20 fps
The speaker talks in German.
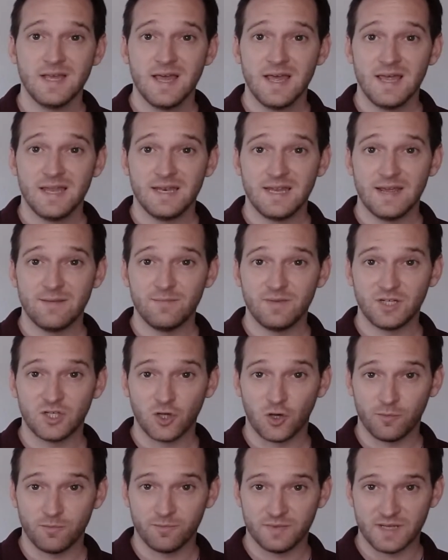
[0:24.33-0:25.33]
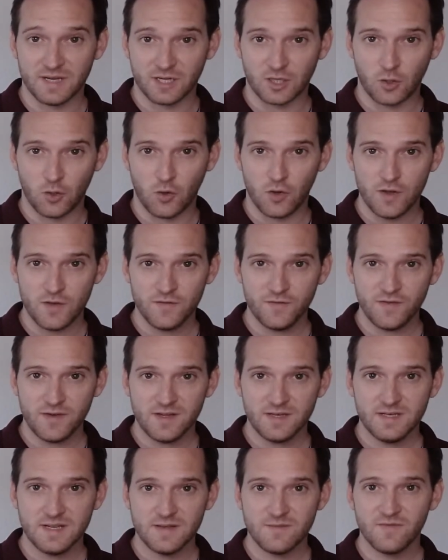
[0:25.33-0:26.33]
nämlich ob der Käufer
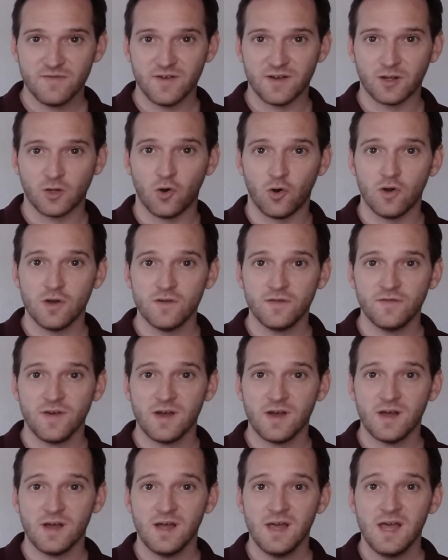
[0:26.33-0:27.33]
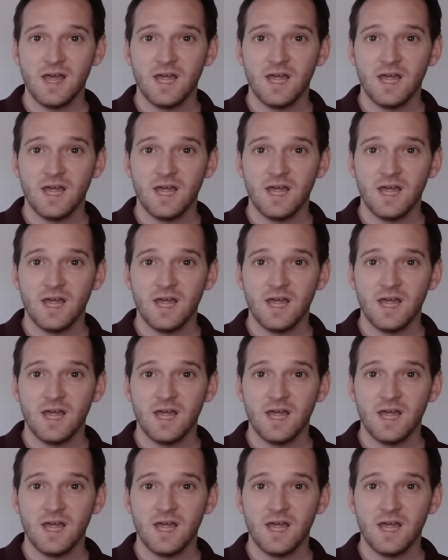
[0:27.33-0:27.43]
dem Verkäufer